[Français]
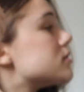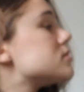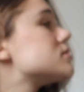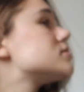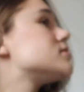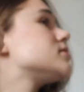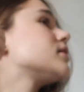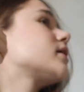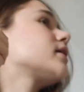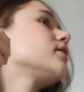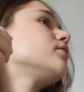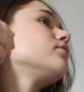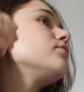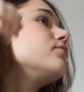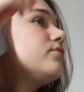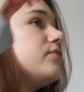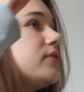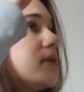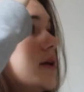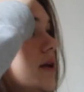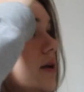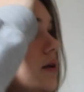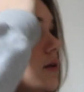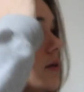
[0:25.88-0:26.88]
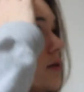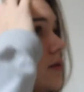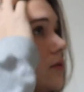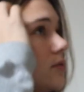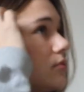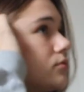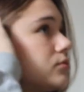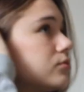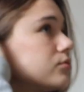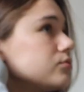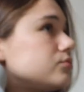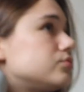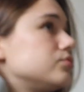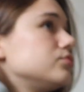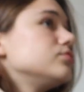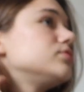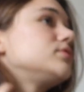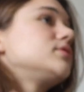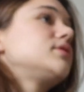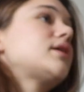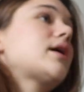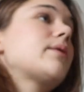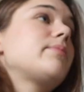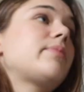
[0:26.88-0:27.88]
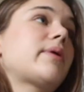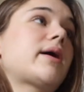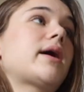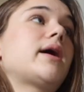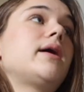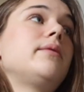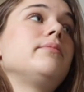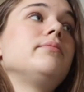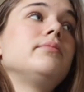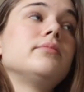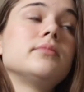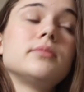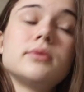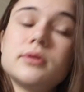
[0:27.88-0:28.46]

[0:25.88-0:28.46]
J'irai en ville du coup cet après-midi.